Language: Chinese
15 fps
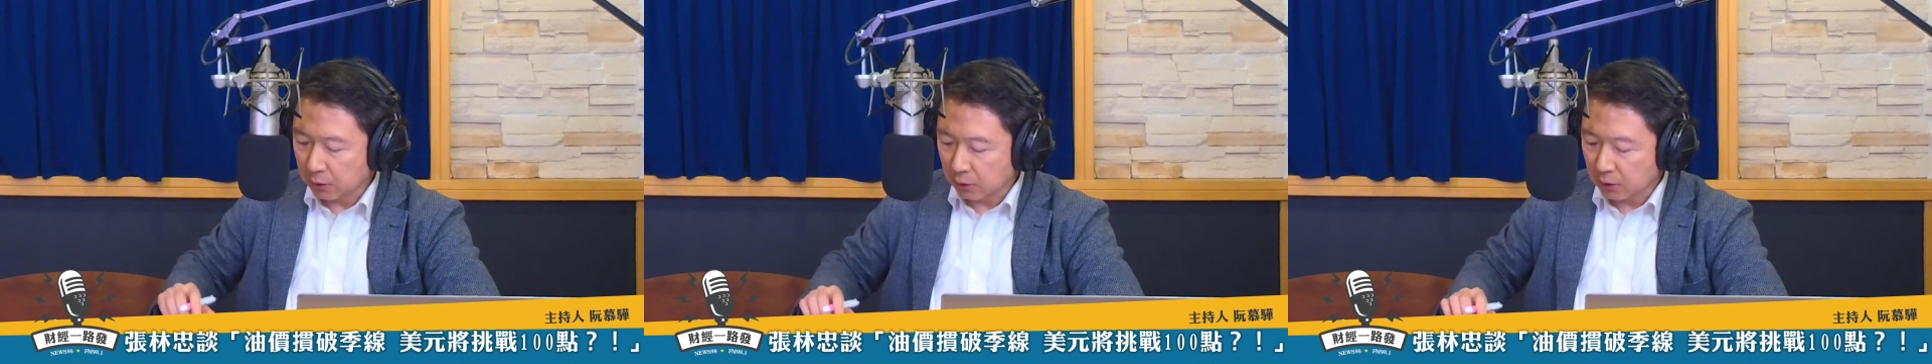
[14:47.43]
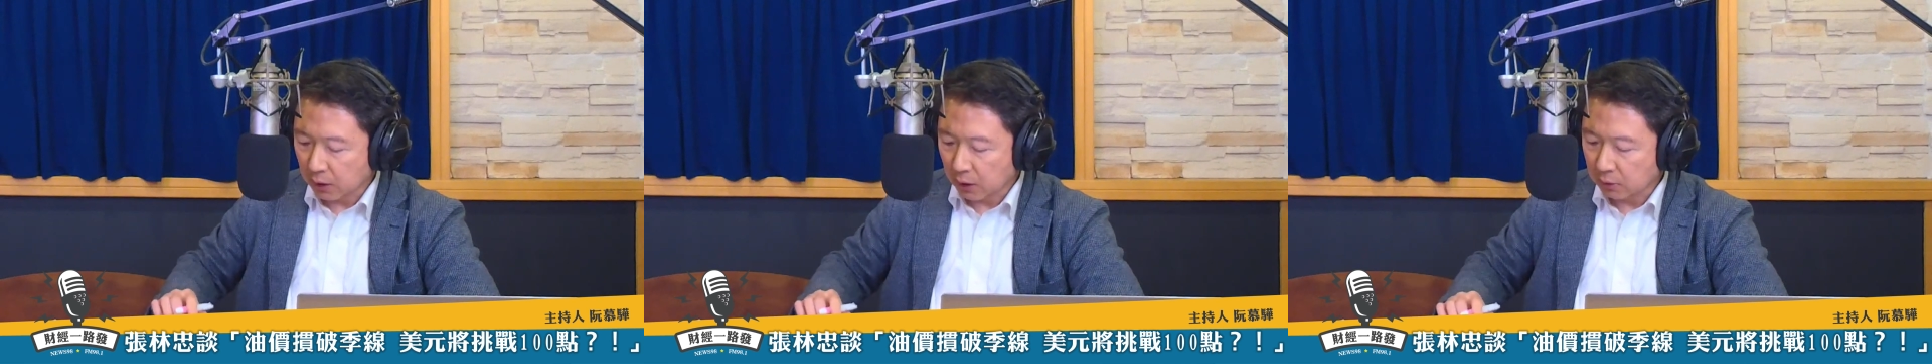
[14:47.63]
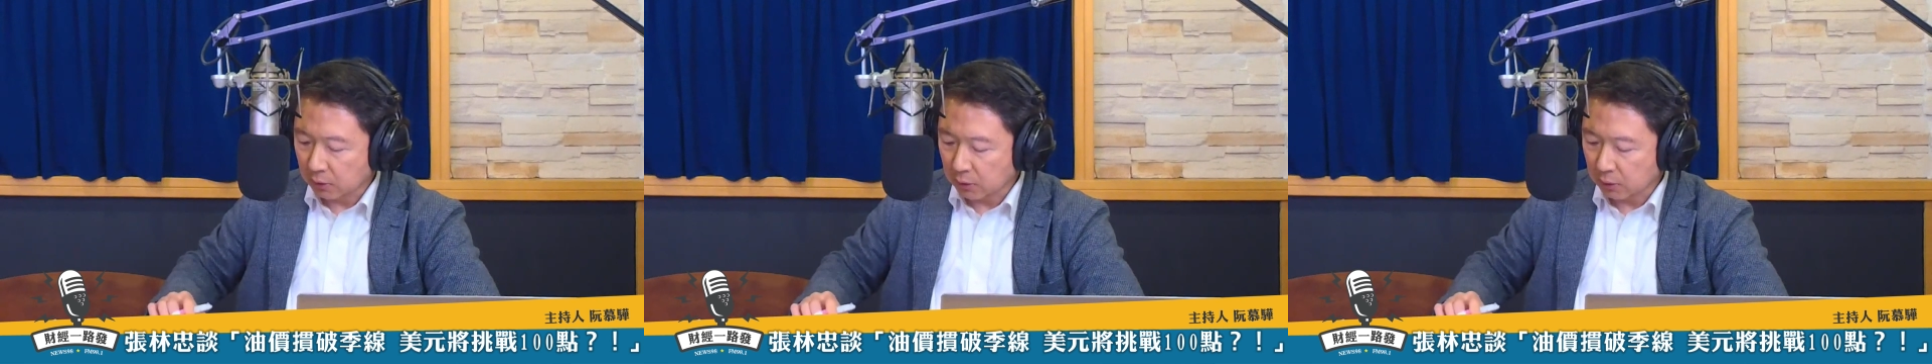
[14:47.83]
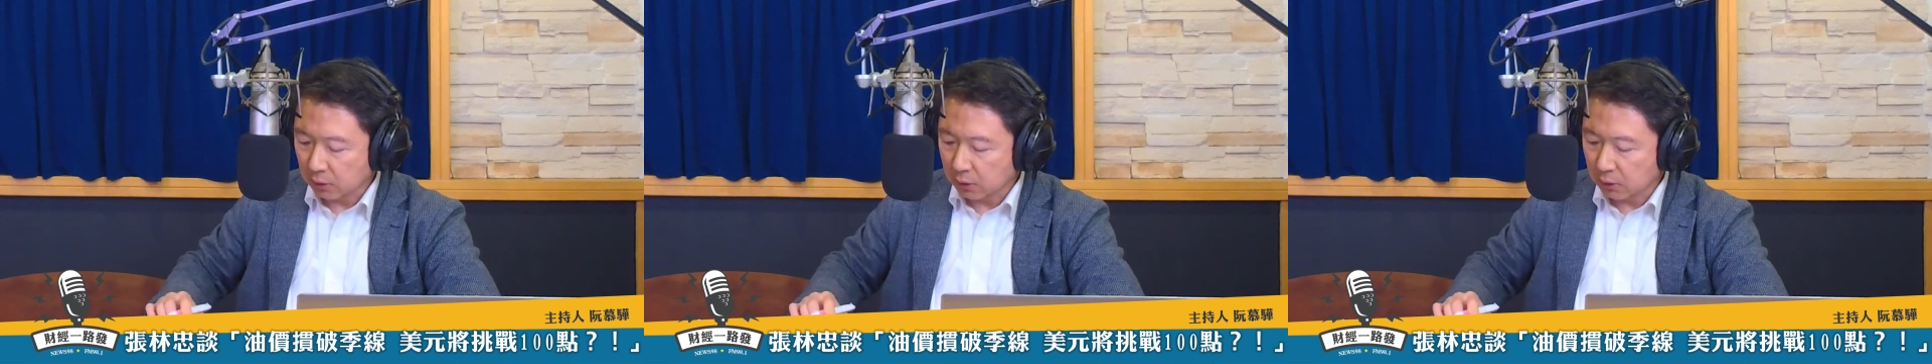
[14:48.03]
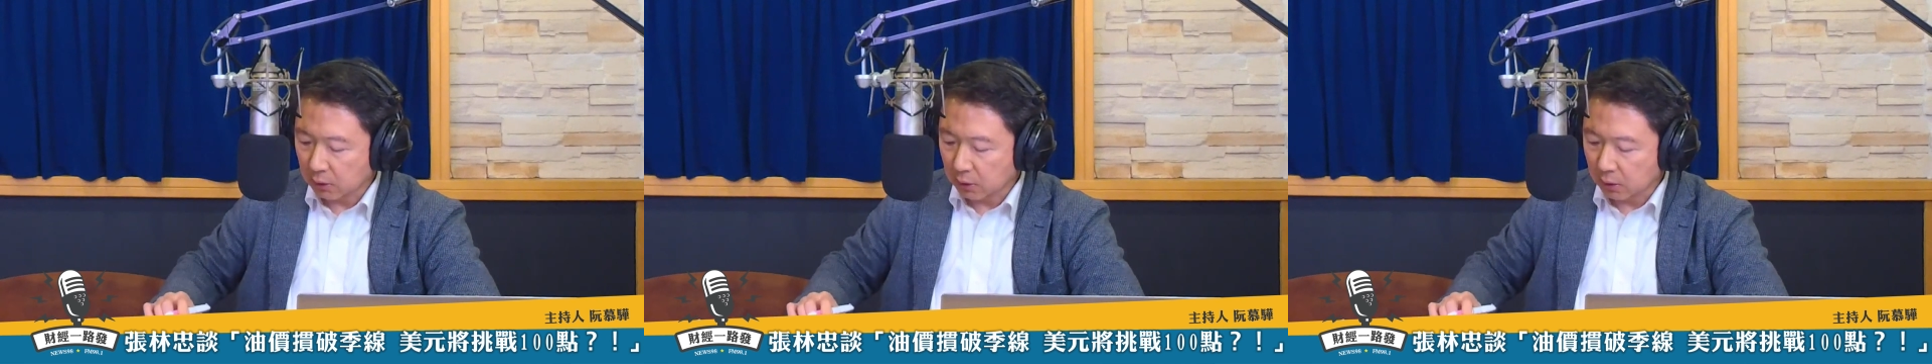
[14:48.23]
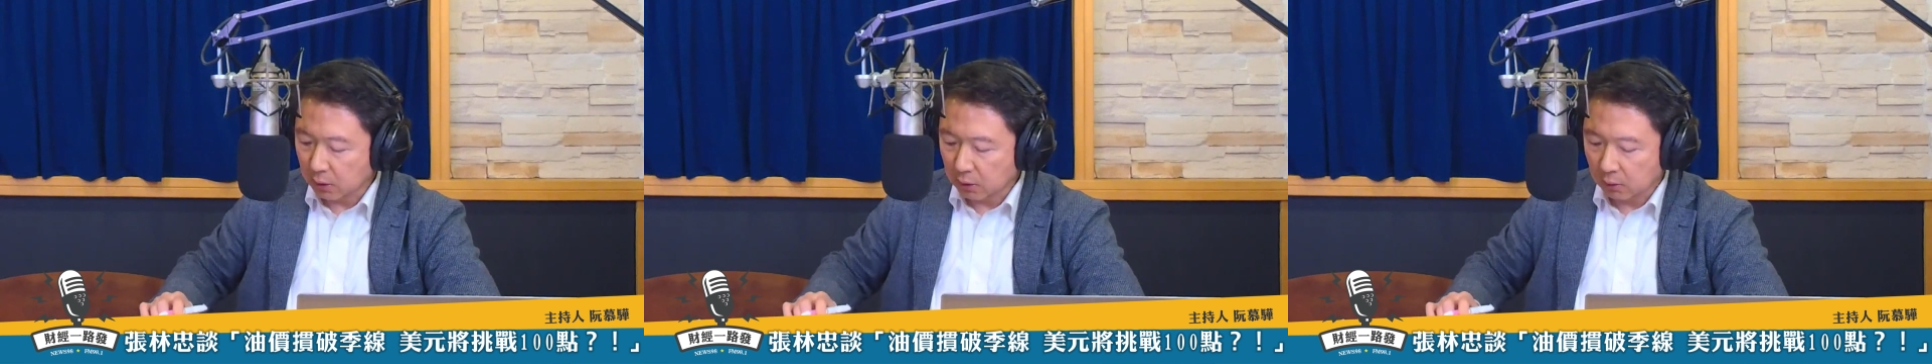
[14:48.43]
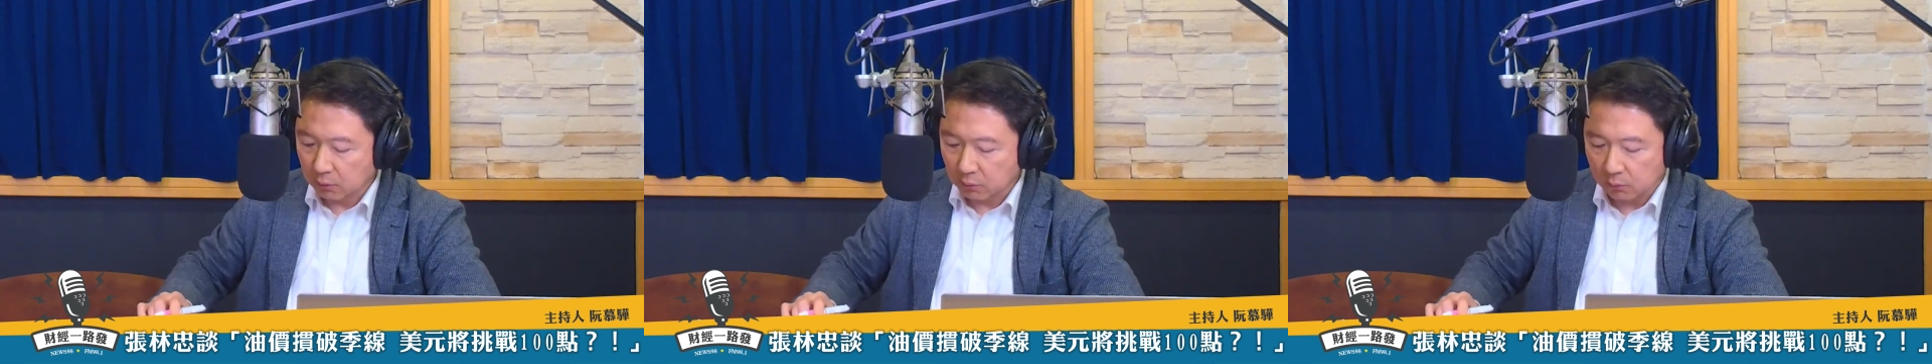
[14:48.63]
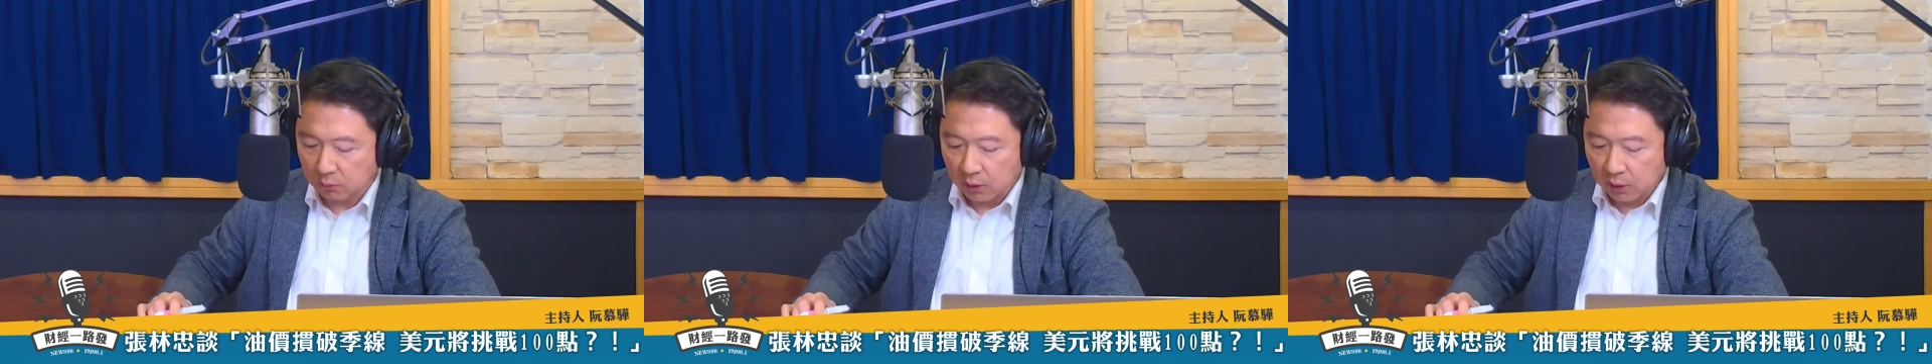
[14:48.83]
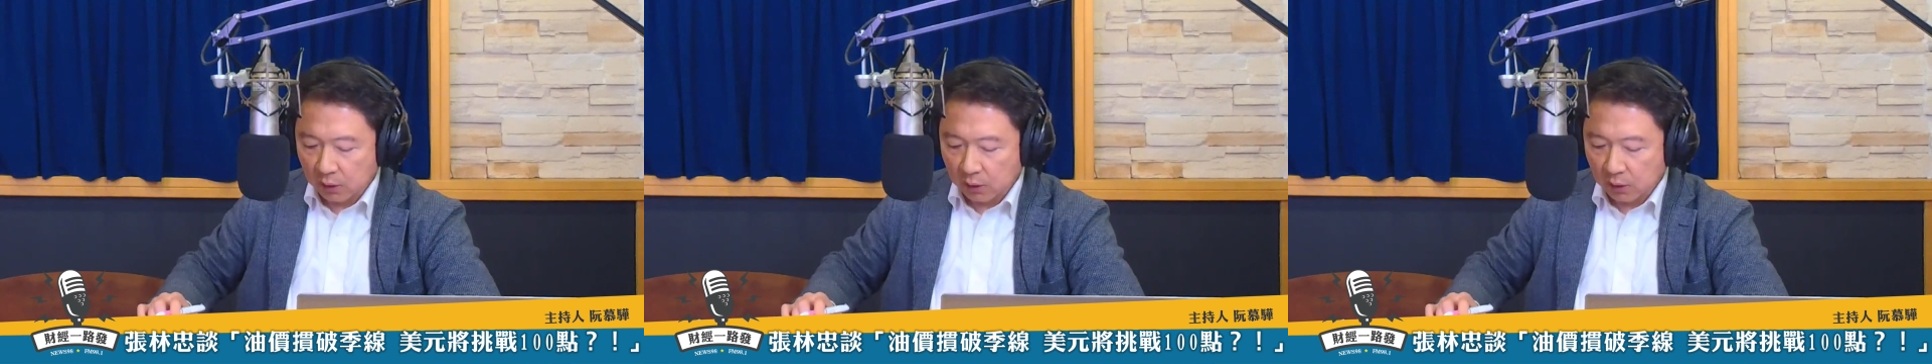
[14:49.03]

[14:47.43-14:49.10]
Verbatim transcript: 较强势的一些个股。